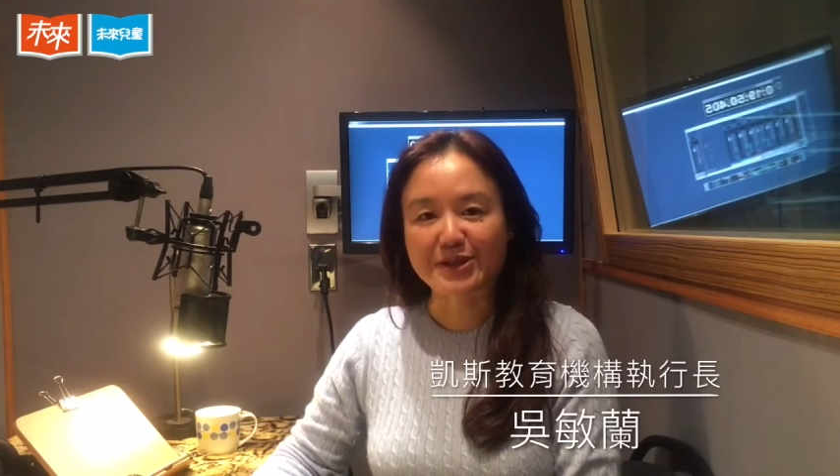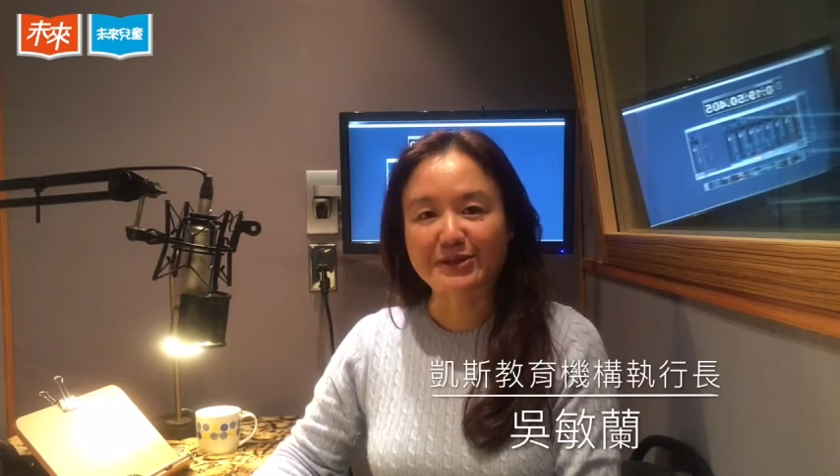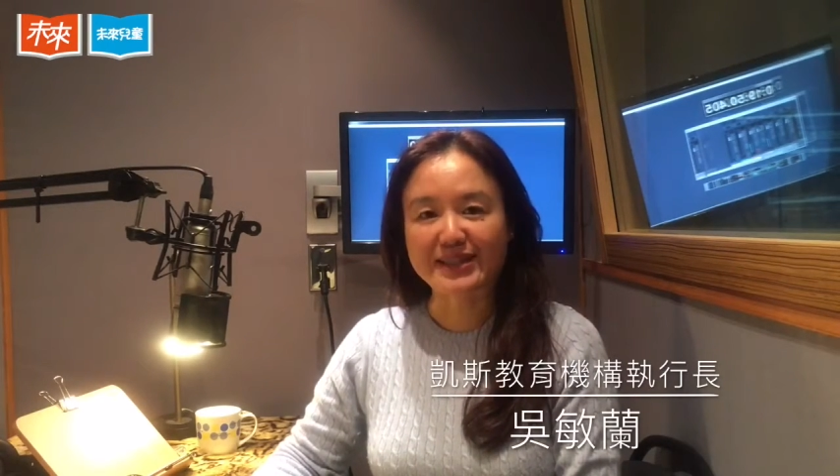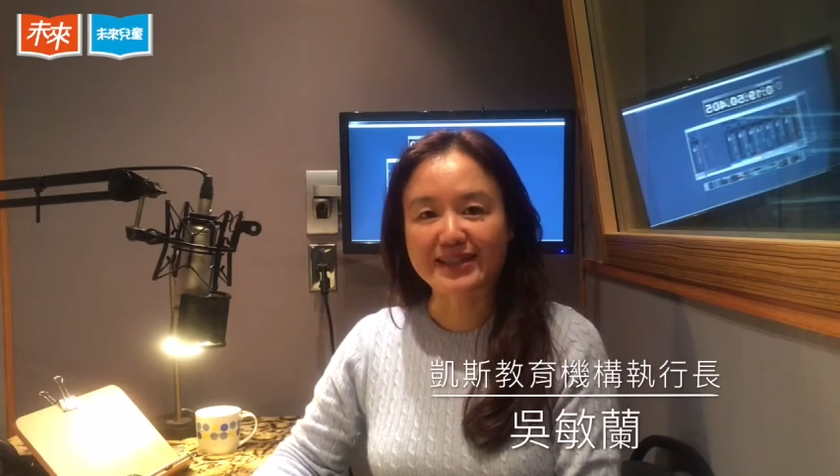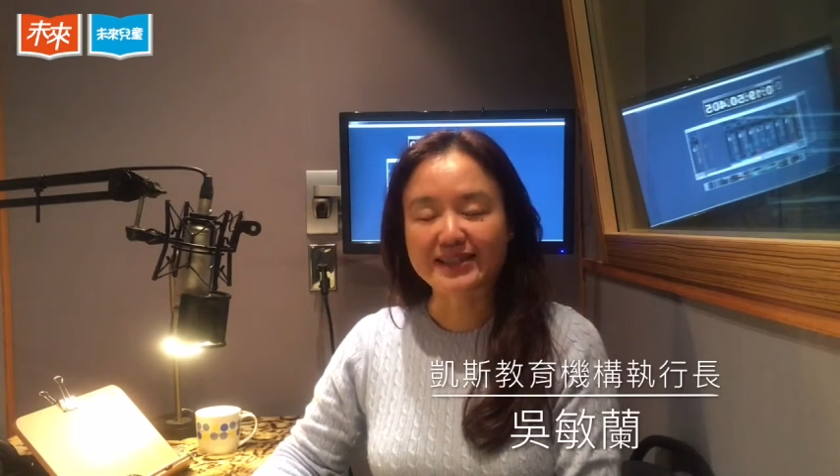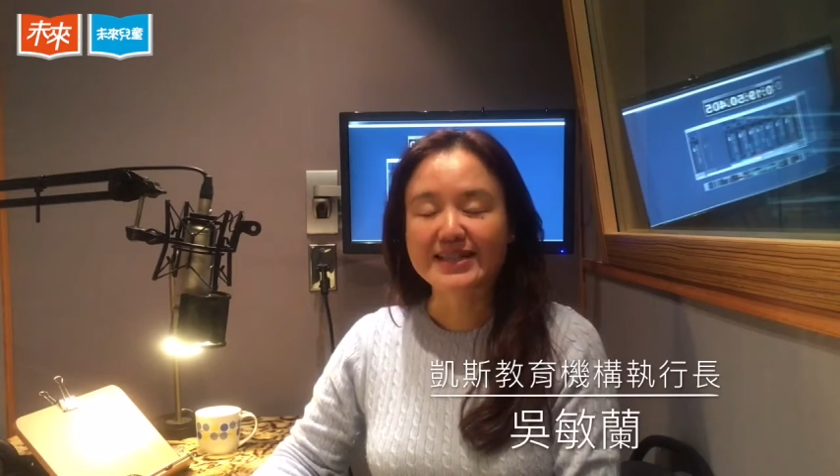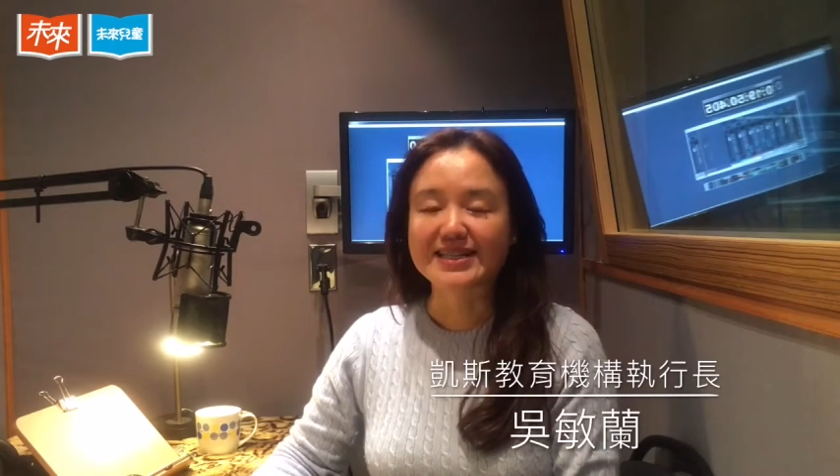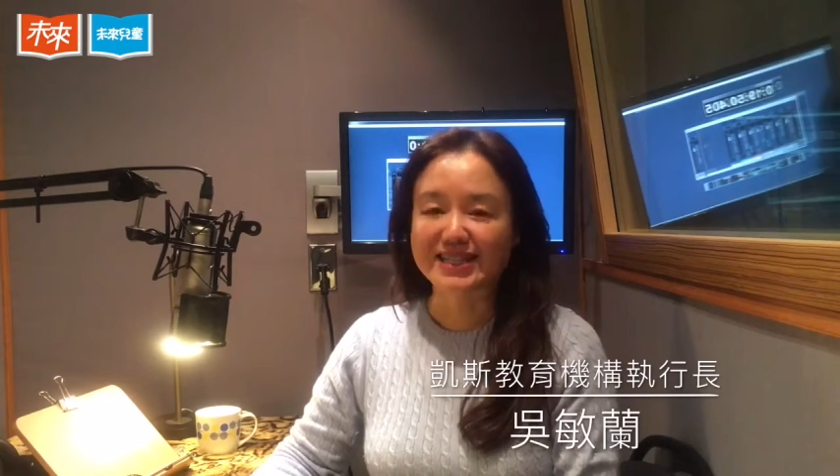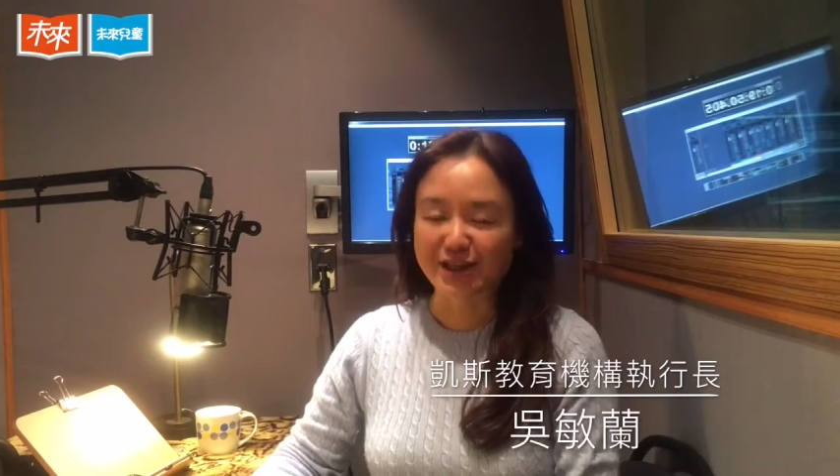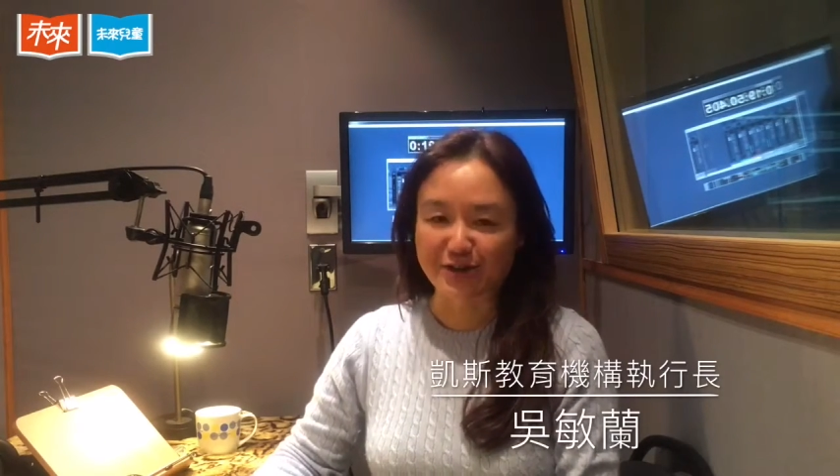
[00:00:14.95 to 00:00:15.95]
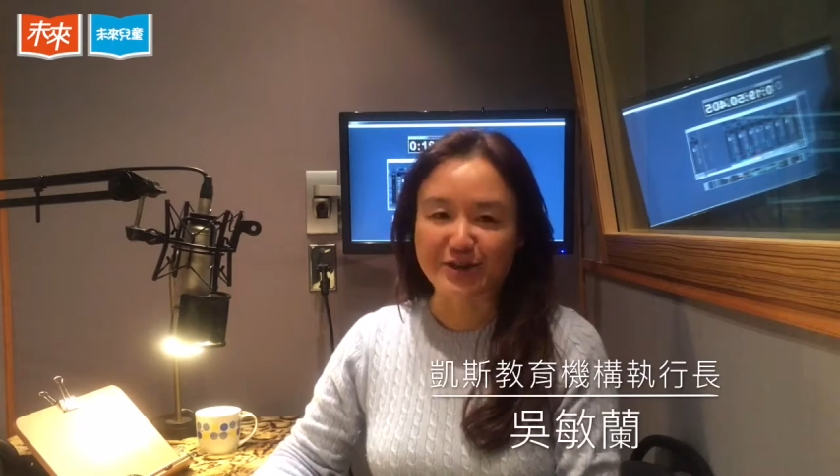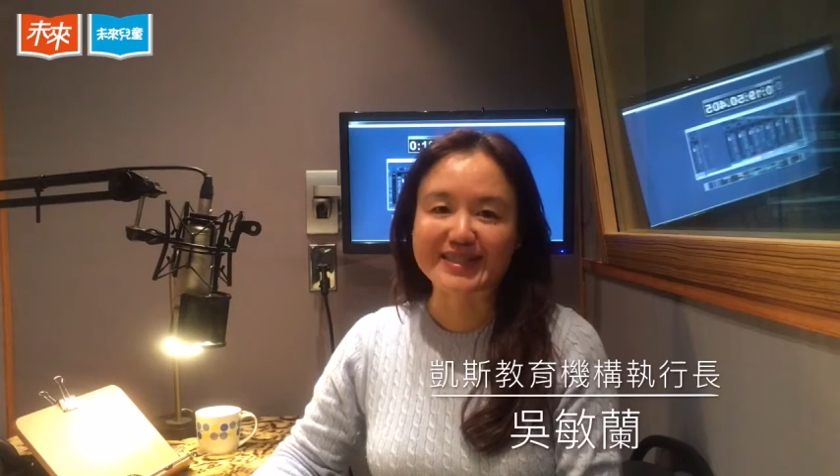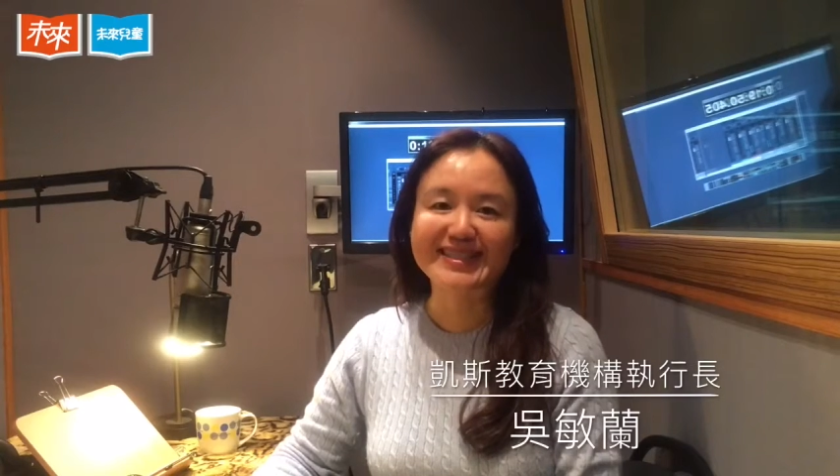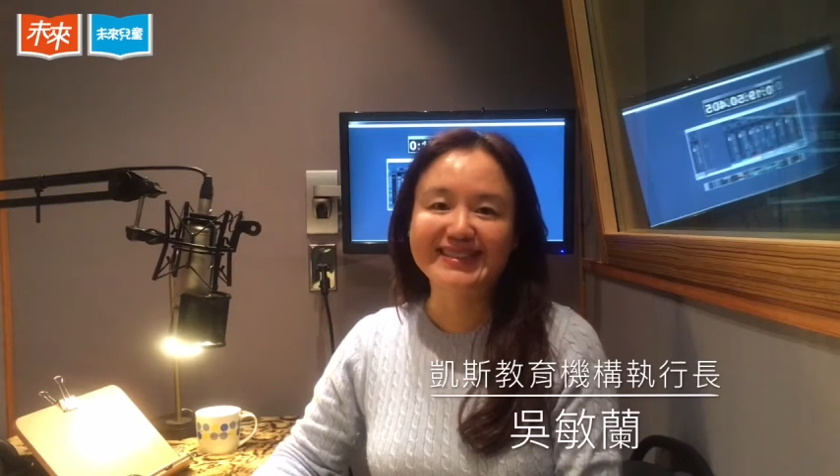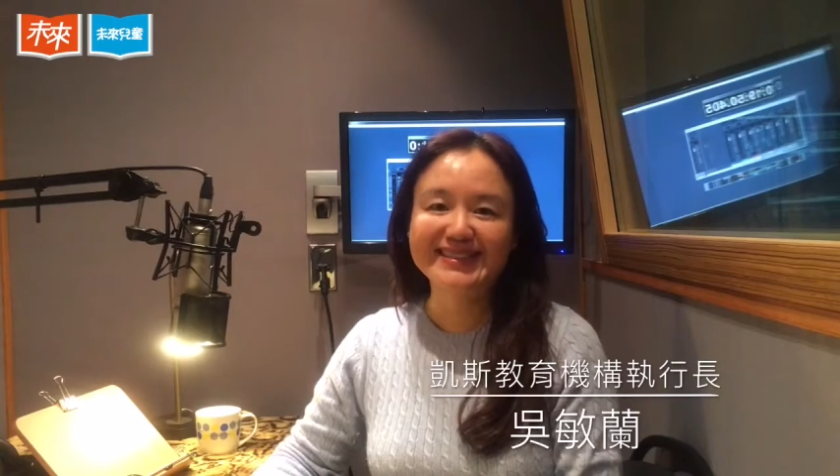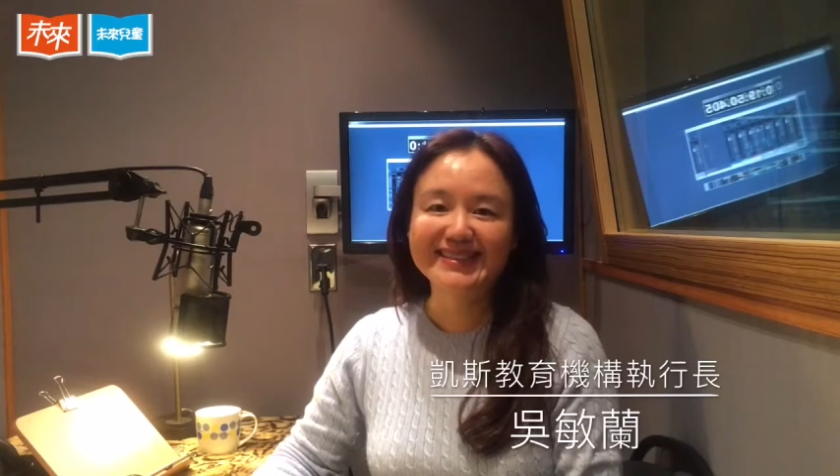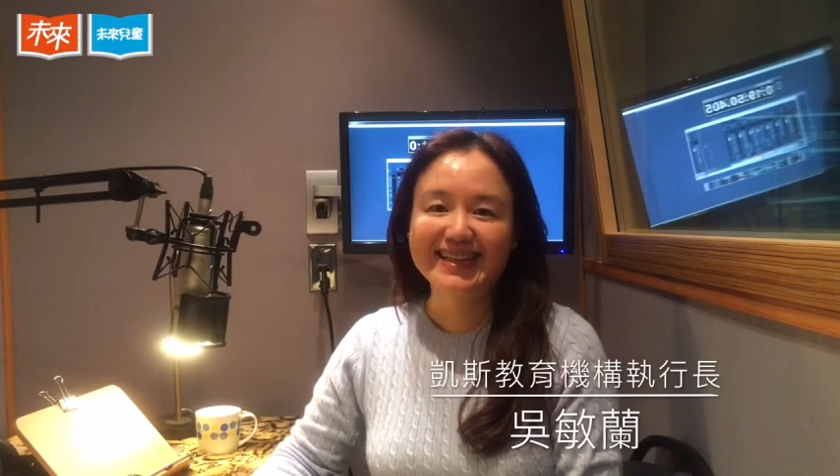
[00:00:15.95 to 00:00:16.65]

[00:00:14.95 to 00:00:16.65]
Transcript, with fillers: 友呢是小学生，